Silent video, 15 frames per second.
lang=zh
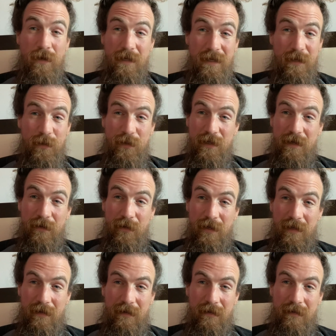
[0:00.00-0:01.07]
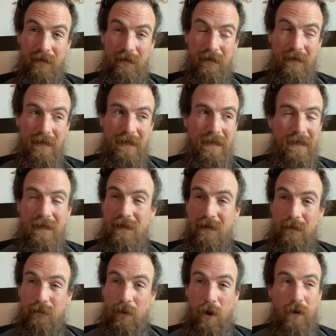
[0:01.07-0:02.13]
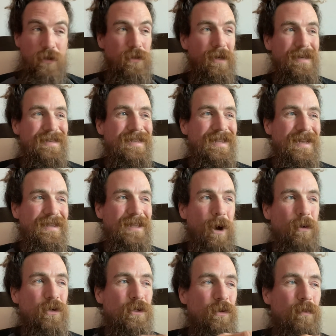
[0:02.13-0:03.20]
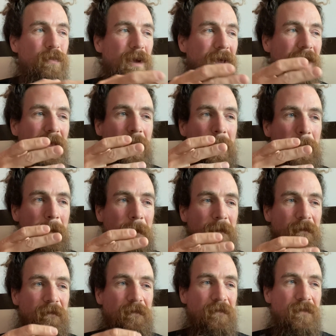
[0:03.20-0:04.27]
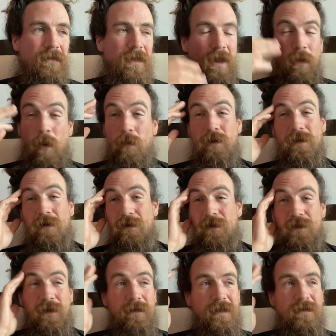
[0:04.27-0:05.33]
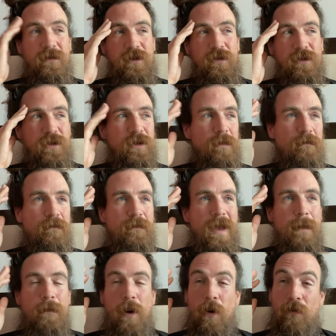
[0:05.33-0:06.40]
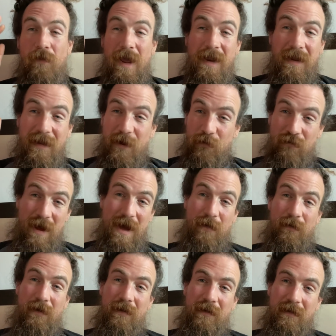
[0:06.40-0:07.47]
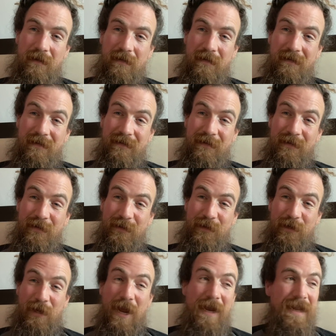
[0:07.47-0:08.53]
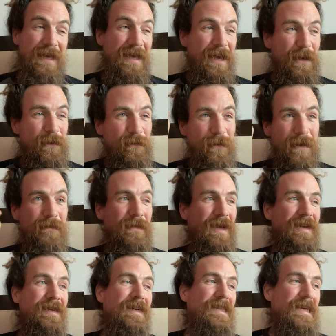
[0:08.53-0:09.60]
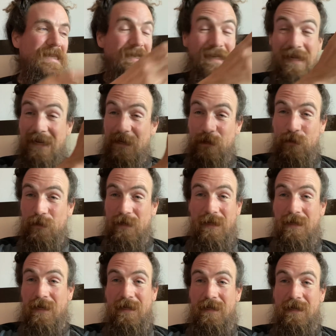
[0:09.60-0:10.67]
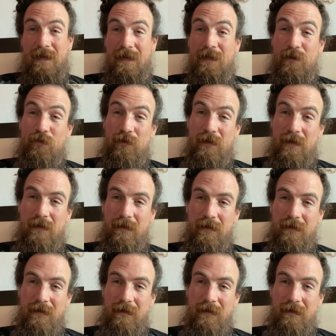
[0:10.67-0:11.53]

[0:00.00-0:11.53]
那种社会呢，彭帅现在到处被，我不知道用中文这么说，就是被 paraded around，就是那些官媒让他在哪里出现，他在哪里出现的；